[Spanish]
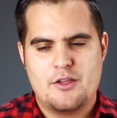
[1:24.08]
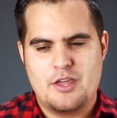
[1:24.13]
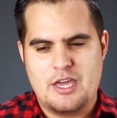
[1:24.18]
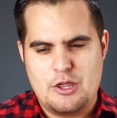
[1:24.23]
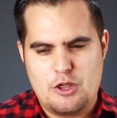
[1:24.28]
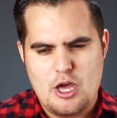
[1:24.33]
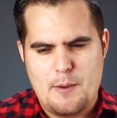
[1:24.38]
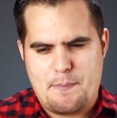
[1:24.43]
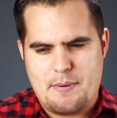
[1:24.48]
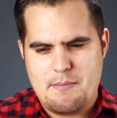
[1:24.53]

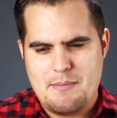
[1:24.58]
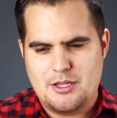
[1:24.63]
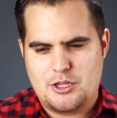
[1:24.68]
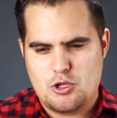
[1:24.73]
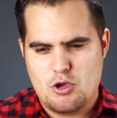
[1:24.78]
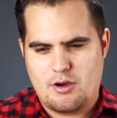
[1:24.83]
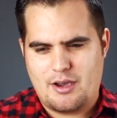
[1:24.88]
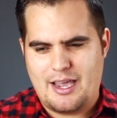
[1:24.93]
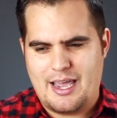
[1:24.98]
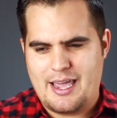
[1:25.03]
y Dios
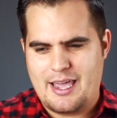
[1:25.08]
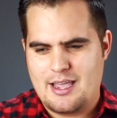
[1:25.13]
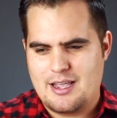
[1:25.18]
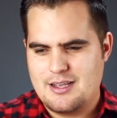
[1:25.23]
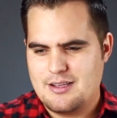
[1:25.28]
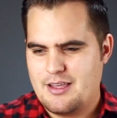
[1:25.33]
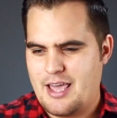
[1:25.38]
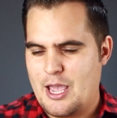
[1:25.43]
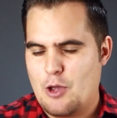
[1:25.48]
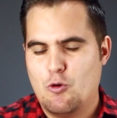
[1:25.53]
permitió
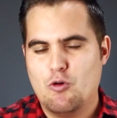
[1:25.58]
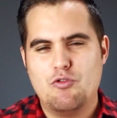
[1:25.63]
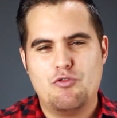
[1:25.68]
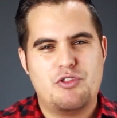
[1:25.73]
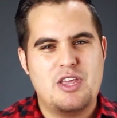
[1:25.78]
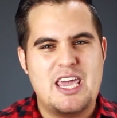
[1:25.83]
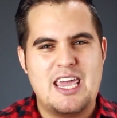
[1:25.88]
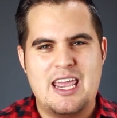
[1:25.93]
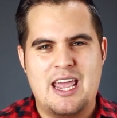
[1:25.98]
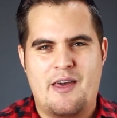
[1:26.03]
que en
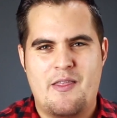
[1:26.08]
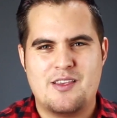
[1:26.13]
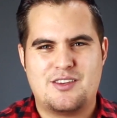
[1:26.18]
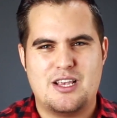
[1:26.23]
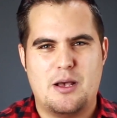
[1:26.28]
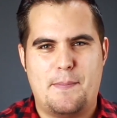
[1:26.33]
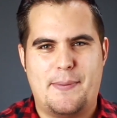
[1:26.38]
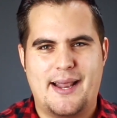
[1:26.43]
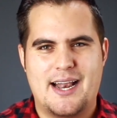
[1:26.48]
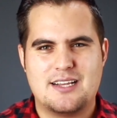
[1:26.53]
un día
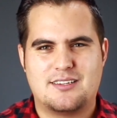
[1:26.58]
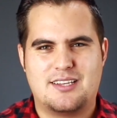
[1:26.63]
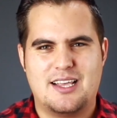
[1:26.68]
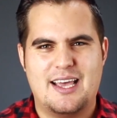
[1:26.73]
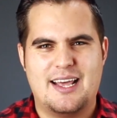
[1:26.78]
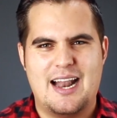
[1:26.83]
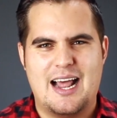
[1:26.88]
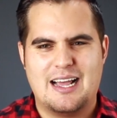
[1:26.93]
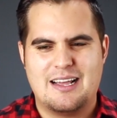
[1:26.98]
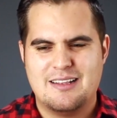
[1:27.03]

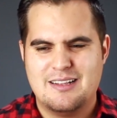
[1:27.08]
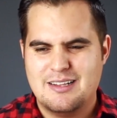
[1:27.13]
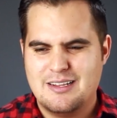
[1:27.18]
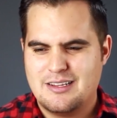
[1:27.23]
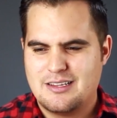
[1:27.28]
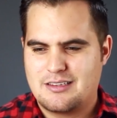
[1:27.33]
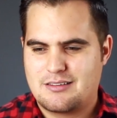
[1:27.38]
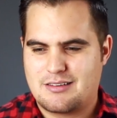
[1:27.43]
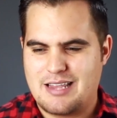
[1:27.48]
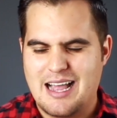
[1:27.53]
desaparecieran
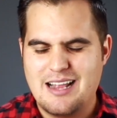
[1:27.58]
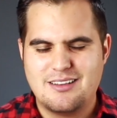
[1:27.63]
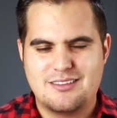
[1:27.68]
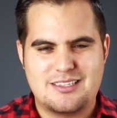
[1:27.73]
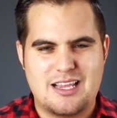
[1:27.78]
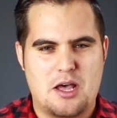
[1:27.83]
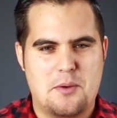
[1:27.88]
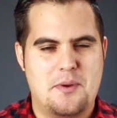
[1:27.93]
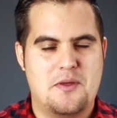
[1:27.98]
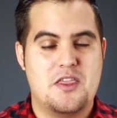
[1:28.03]

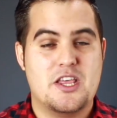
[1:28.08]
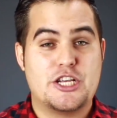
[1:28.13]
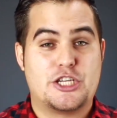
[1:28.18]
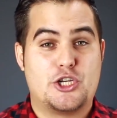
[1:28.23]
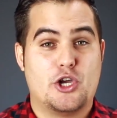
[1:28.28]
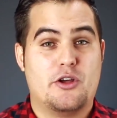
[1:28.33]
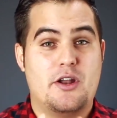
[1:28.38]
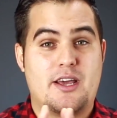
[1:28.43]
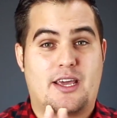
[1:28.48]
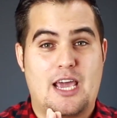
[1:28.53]
tantas
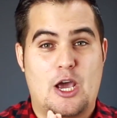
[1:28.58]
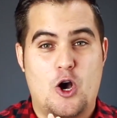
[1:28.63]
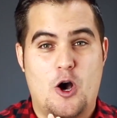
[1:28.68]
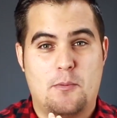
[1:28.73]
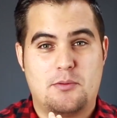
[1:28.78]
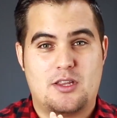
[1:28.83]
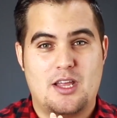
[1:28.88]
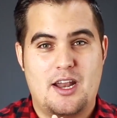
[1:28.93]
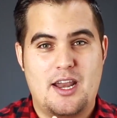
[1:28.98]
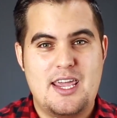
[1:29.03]
bendiciones que
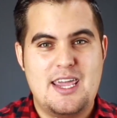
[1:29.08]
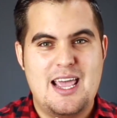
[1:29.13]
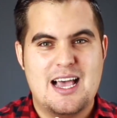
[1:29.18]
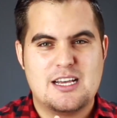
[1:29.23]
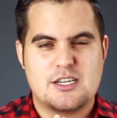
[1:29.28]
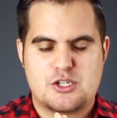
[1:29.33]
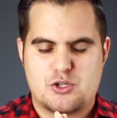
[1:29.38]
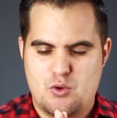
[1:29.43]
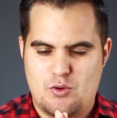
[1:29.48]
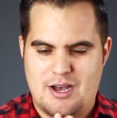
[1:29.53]
Job
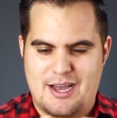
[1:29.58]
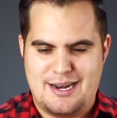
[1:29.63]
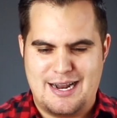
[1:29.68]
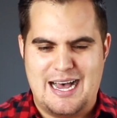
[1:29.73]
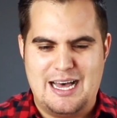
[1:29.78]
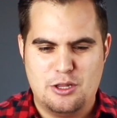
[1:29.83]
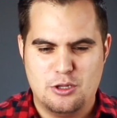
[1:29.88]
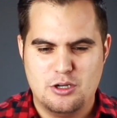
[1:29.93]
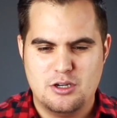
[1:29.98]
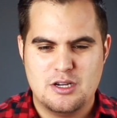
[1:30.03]
tenía, su
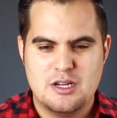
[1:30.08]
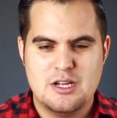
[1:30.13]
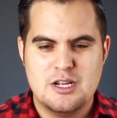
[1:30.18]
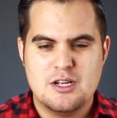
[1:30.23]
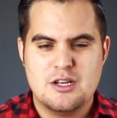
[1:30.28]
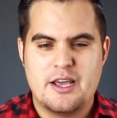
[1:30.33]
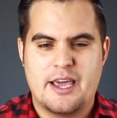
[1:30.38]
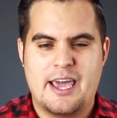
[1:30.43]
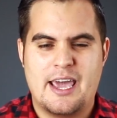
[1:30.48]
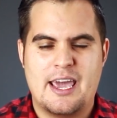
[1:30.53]
ganado,
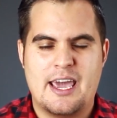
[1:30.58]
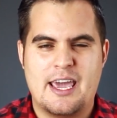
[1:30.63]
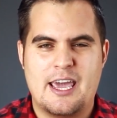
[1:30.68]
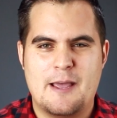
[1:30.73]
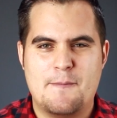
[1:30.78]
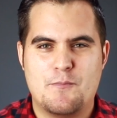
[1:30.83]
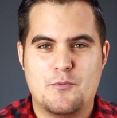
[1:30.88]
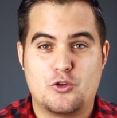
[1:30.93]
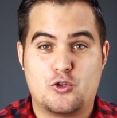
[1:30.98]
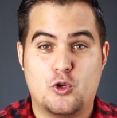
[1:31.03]

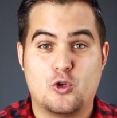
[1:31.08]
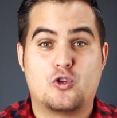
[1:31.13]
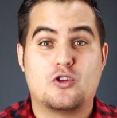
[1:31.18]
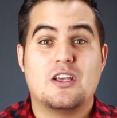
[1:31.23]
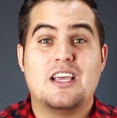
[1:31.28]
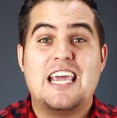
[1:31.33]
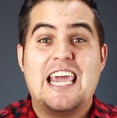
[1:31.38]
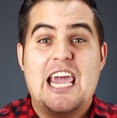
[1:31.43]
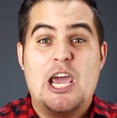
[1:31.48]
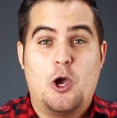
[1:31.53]
eh,
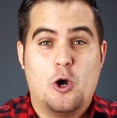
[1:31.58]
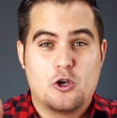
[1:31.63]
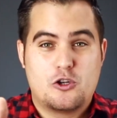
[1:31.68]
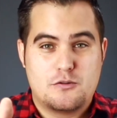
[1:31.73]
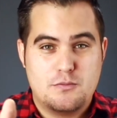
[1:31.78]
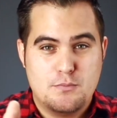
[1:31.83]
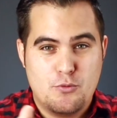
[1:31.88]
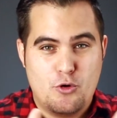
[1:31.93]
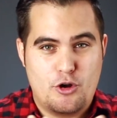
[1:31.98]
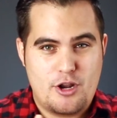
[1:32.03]
sus
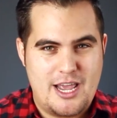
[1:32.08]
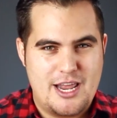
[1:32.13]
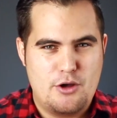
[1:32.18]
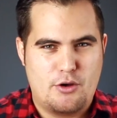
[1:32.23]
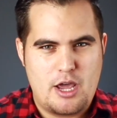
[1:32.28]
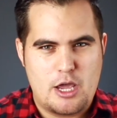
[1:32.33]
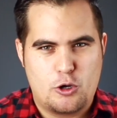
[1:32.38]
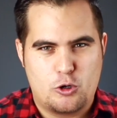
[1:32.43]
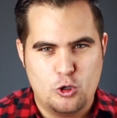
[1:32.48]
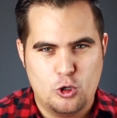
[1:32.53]
hijos
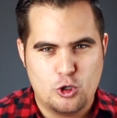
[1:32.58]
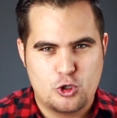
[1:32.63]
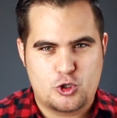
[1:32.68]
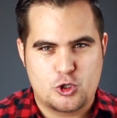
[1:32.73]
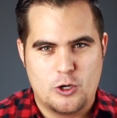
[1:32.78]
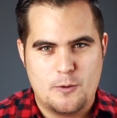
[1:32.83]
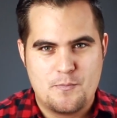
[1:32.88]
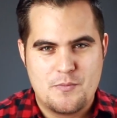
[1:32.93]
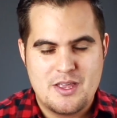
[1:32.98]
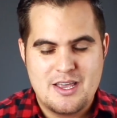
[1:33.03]
murieron
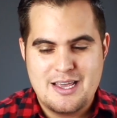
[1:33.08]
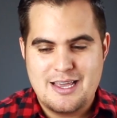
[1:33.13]
incluso,